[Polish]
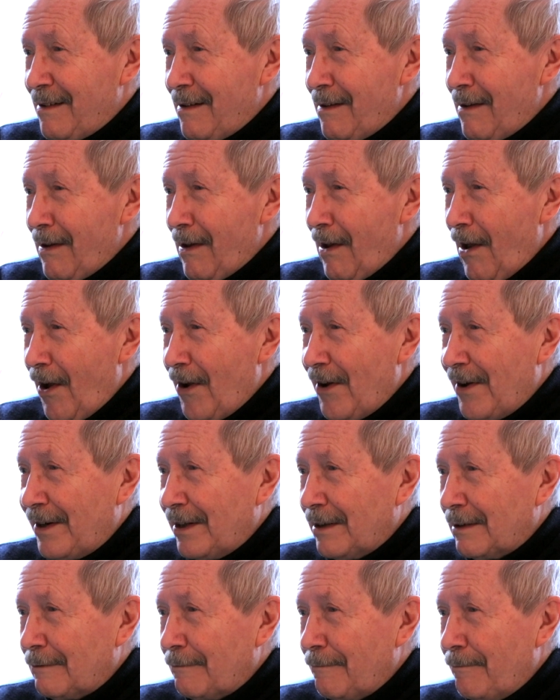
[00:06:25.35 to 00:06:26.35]

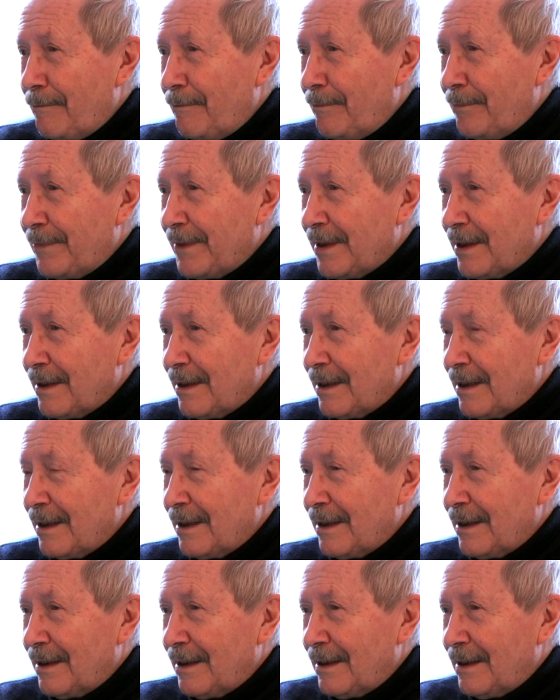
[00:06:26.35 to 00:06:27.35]
włożony, ta torba była
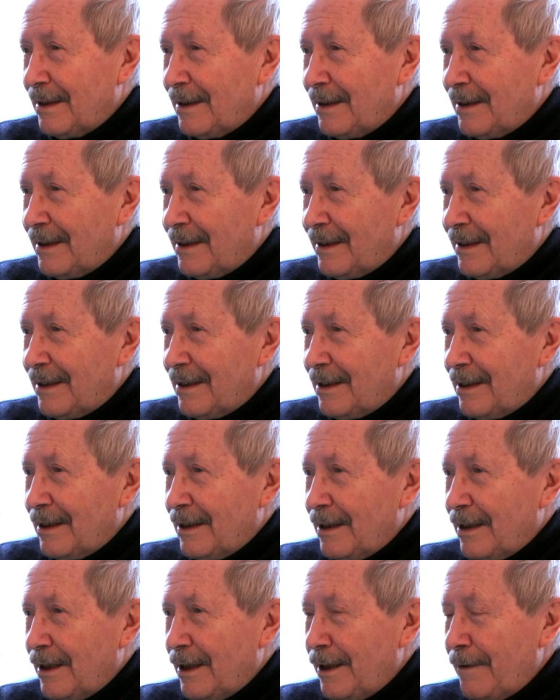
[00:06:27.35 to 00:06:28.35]

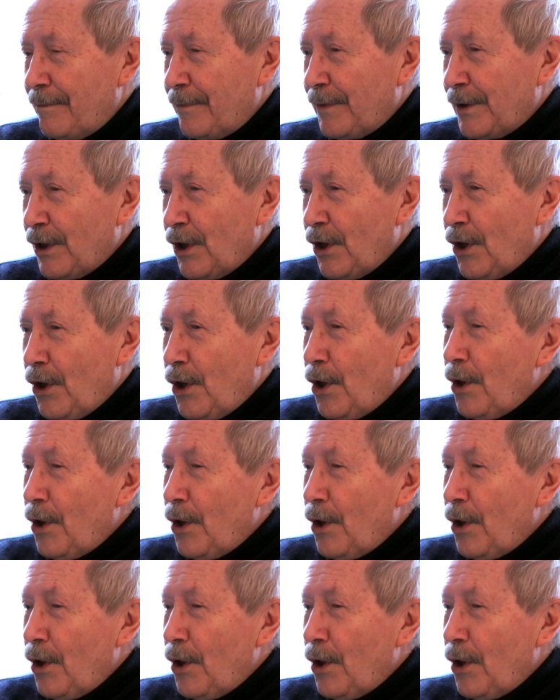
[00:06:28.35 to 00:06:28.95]
zapieczętowana, jak to było?